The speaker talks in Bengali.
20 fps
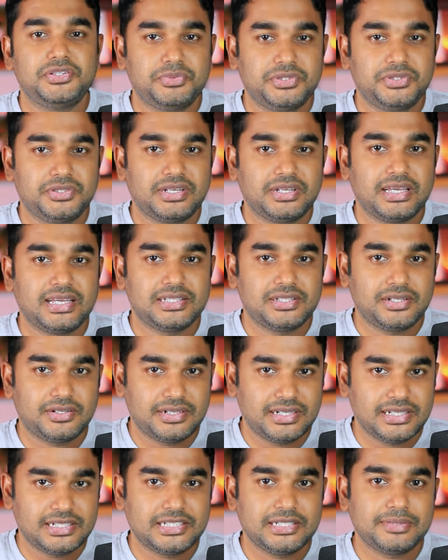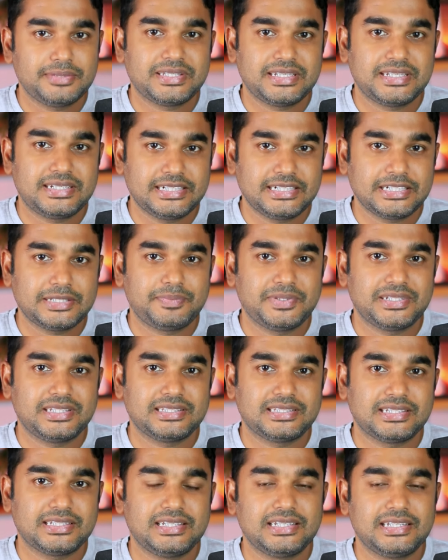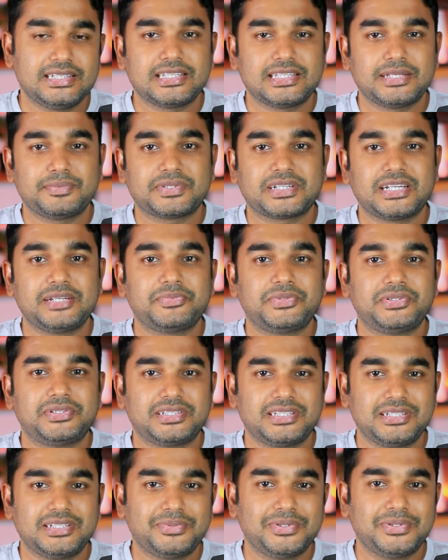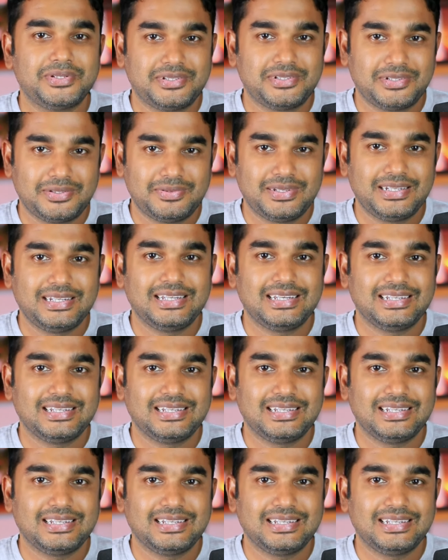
নিয়মিত এই ধরনের টিপস অ্যান্ড ট্রিক্স পেতে চাইলে সাবস্ক্রাইব করতে ভুল করবেন